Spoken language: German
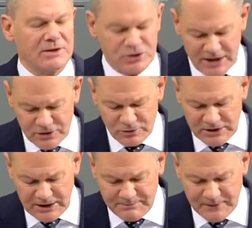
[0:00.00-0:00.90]
Entscheidungen
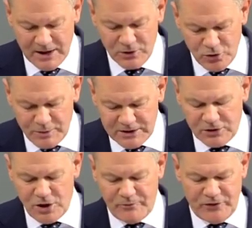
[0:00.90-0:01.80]
geben über die
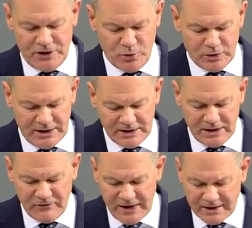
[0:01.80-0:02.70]
Köpfe der Ukraine
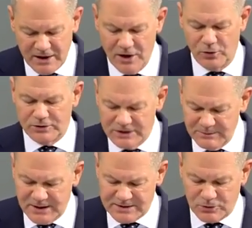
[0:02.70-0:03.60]
hinweg und
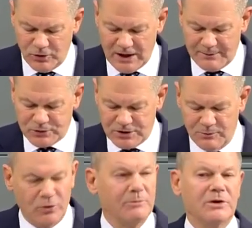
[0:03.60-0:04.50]
niemals ohne
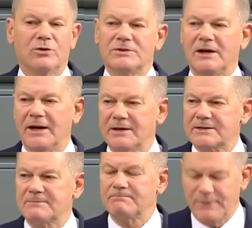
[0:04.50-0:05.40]
Abstimmung mit unseren engsten